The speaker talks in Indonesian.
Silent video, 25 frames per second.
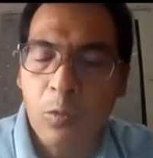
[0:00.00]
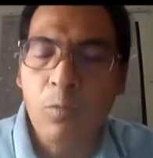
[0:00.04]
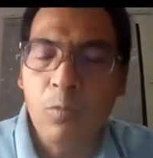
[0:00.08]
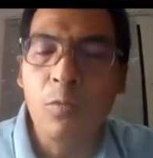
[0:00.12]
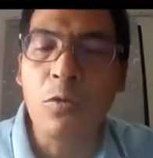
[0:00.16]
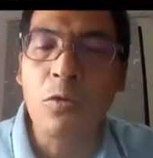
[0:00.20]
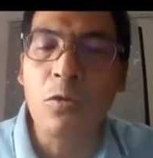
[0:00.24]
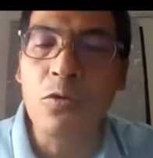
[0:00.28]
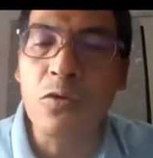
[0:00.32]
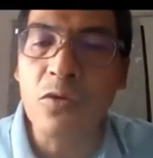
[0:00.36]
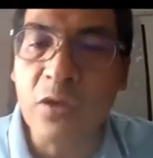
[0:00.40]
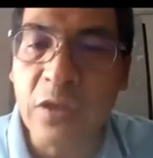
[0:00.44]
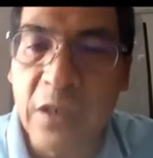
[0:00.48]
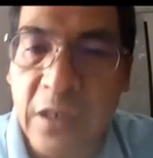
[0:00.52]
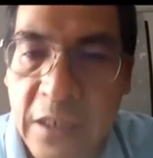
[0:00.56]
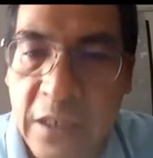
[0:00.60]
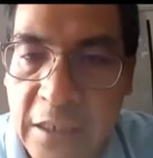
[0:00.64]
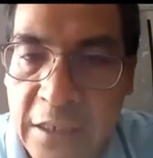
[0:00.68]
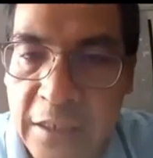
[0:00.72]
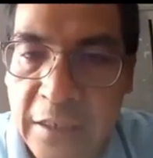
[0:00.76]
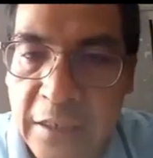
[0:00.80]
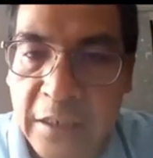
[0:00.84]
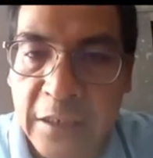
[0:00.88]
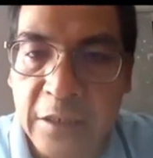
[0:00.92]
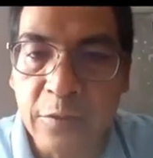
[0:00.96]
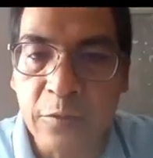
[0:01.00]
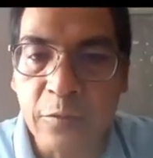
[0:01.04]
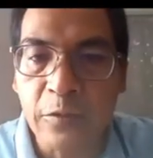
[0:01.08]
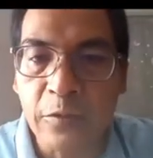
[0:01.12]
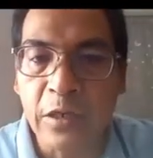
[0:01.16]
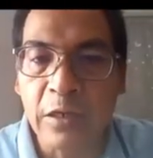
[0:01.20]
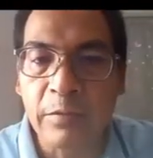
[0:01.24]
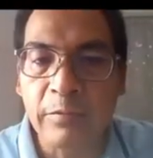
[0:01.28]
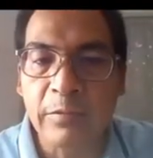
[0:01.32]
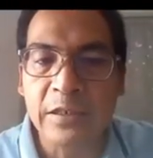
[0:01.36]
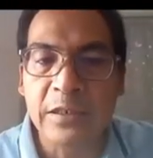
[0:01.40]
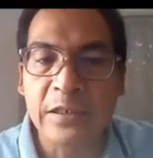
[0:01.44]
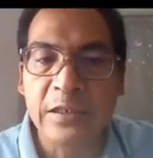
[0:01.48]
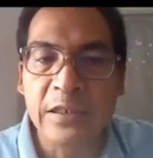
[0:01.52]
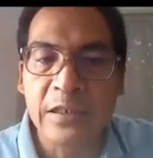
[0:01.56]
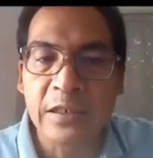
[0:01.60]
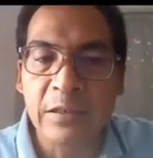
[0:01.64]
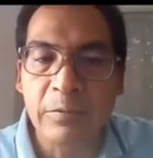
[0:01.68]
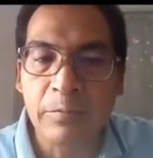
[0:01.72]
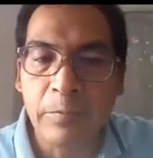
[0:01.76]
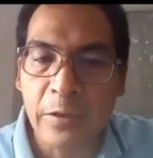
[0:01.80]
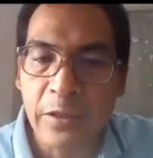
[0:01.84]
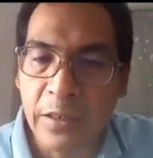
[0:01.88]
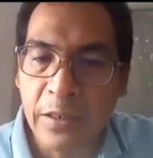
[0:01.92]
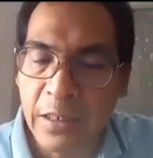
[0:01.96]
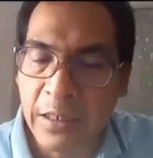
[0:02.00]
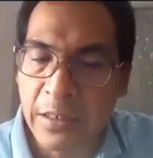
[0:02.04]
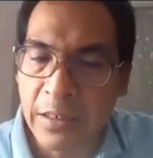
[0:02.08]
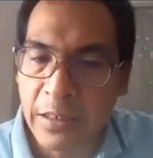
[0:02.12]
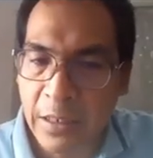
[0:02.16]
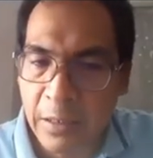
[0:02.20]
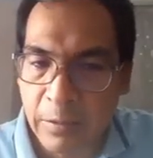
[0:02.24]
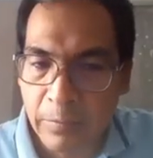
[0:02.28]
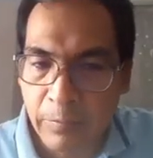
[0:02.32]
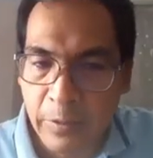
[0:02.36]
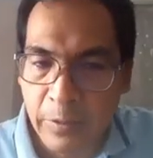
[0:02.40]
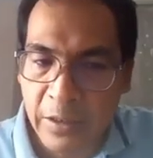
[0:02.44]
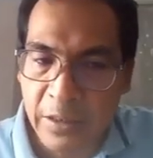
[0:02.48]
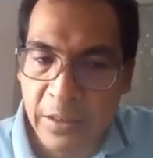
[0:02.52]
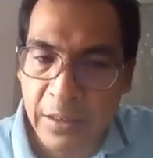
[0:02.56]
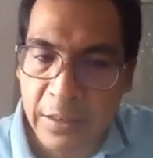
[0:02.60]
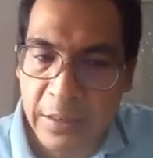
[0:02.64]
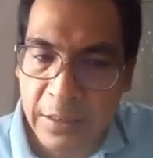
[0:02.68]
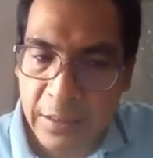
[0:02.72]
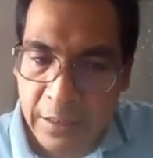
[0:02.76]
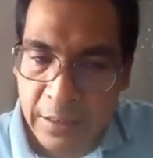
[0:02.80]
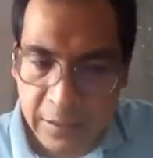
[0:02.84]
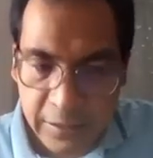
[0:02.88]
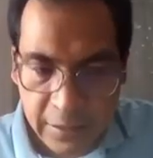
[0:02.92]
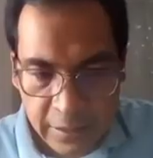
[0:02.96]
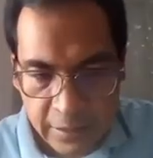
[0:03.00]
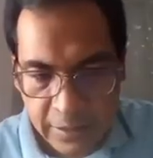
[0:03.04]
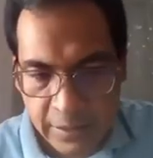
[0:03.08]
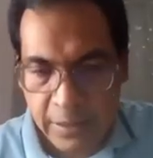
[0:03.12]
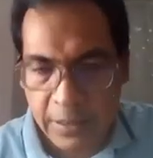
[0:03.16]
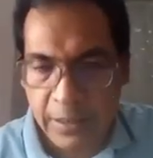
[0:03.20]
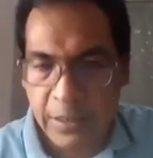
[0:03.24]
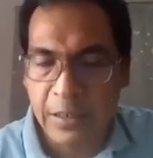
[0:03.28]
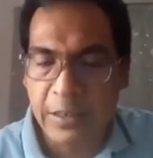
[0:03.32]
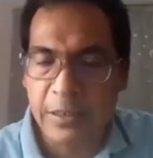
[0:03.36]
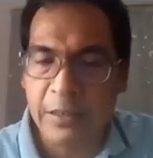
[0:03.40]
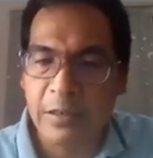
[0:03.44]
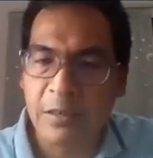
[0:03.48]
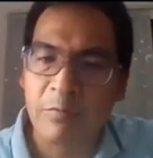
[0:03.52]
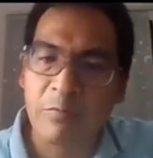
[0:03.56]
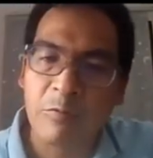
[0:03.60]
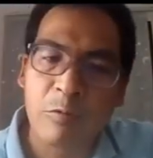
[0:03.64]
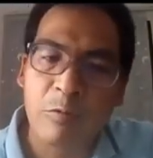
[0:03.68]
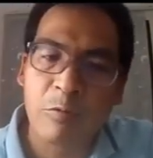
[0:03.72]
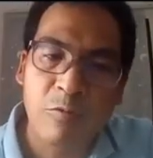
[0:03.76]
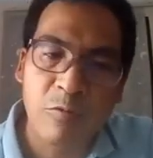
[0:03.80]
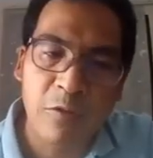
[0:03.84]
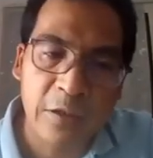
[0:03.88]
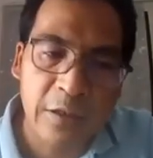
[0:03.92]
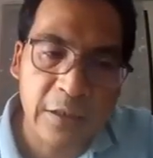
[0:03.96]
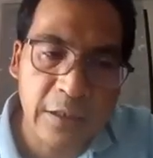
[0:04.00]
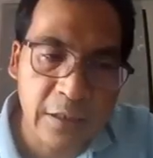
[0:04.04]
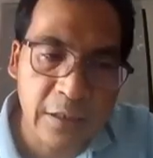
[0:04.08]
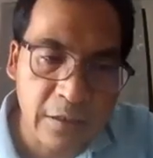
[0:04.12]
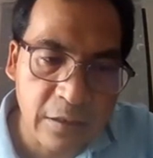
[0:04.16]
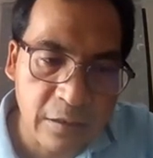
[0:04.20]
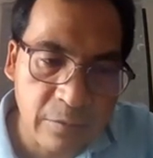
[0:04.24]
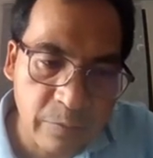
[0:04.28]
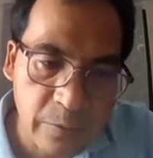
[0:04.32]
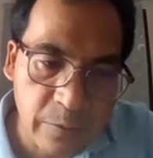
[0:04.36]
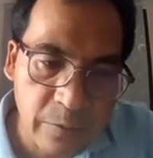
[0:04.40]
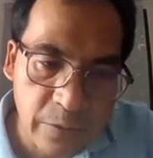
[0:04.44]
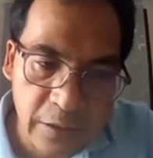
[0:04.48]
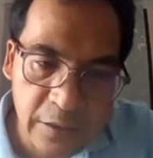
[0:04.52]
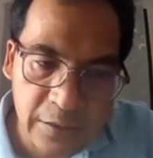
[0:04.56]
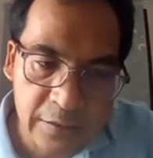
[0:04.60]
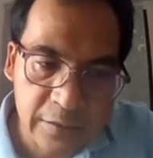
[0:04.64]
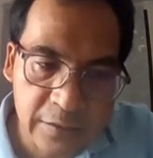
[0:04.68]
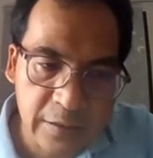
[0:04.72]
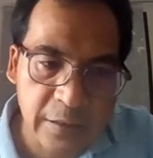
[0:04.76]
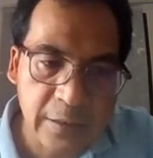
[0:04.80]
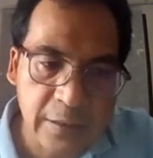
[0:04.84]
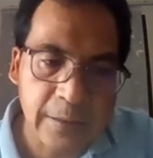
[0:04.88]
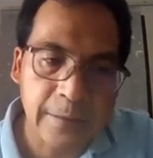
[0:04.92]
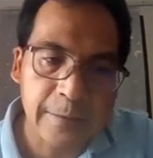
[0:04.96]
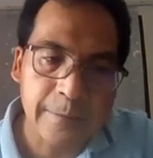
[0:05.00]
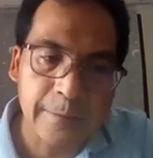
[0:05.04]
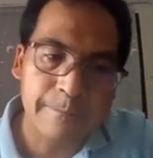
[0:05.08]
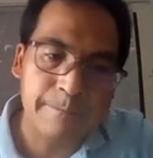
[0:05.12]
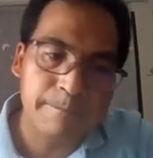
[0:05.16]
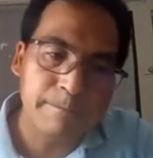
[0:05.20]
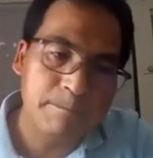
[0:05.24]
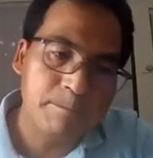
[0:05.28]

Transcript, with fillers: Mungkin itu yang menjadi pertanyaan-pertanyaan kita yang membuat kita penasaran.